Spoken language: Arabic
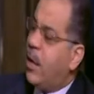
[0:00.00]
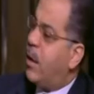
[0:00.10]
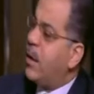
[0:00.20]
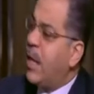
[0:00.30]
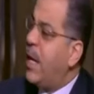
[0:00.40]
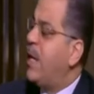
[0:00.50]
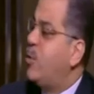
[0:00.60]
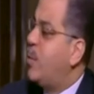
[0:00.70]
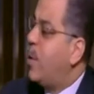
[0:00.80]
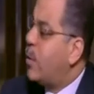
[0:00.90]
النهارده اللي انا
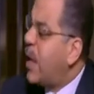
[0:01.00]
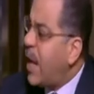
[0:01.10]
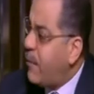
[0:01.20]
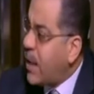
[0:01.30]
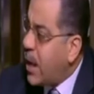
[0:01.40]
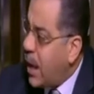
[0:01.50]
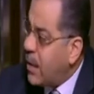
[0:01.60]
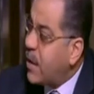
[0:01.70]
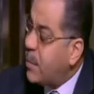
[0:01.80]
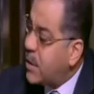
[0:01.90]
عايزه وده على فكره اللي
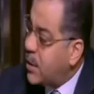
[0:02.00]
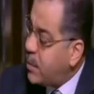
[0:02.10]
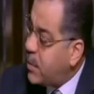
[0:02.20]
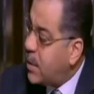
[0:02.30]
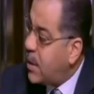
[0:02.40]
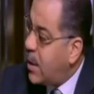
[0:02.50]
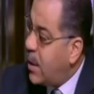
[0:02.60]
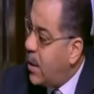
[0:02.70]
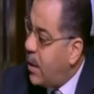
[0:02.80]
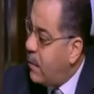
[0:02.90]
حصل بالظبط
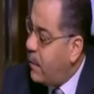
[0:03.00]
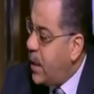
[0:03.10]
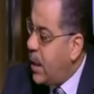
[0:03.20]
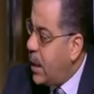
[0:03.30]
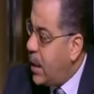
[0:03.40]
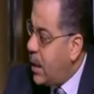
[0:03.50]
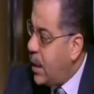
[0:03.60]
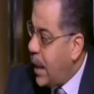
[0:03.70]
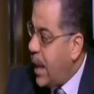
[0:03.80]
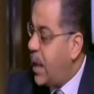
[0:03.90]
في
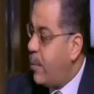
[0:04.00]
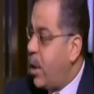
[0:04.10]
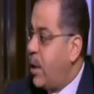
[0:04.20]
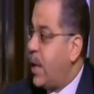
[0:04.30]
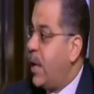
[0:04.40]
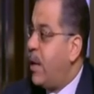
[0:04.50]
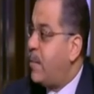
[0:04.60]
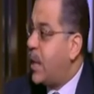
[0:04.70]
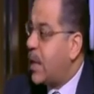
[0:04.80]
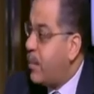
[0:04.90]
الحاله اللي بقول لحضرتك عليها
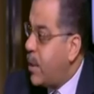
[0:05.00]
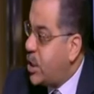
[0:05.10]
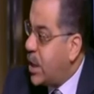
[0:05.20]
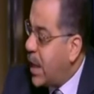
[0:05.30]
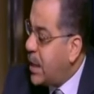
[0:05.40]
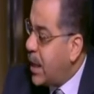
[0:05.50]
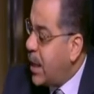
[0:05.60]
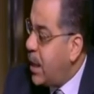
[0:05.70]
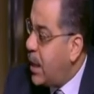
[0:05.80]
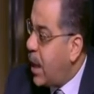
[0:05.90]
بتاعت كامبريدج
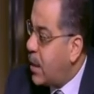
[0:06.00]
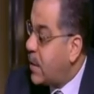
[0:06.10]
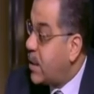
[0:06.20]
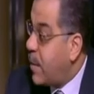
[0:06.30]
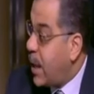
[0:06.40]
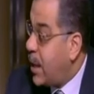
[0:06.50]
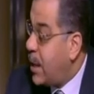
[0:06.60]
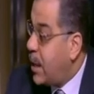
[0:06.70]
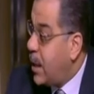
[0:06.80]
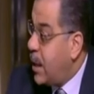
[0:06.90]
اناليتيكا اللي أيوه. حصلت أيوة. مع
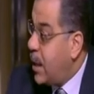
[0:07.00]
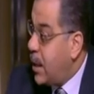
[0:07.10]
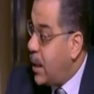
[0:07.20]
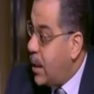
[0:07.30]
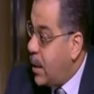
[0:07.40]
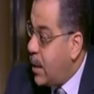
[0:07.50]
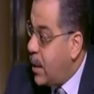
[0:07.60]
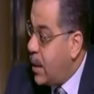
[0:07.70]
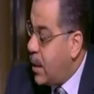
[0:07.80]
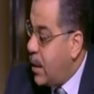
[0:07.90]

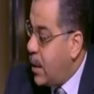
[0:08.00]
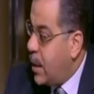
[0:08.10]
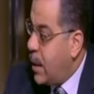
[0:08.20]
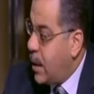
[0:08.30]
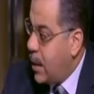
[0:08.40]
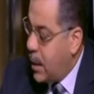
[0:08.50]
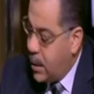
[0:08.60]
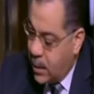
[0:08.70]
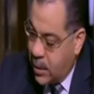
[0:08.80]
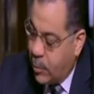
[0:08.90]
آه،
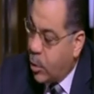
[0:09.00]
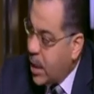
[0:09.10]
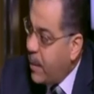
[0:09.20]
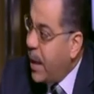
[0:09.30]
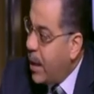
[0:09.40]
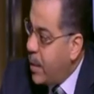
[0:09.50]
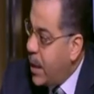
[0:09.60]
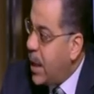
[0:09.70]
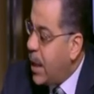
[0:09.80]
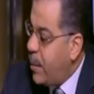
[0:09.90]
المجتمع الامريكي